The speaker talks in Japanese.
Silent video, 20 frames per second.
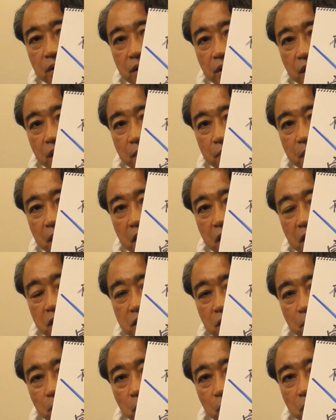ねまあ、
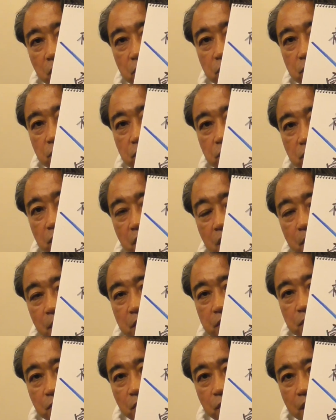キャッチャー森君が
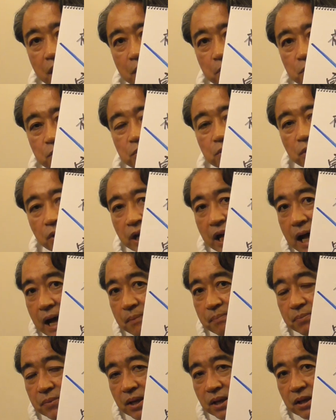マスクをかぶるの
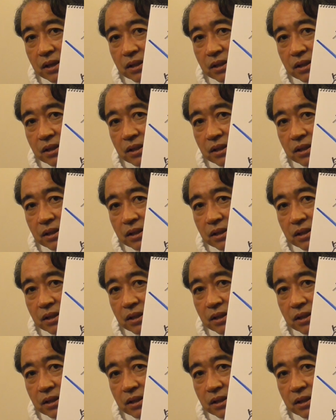か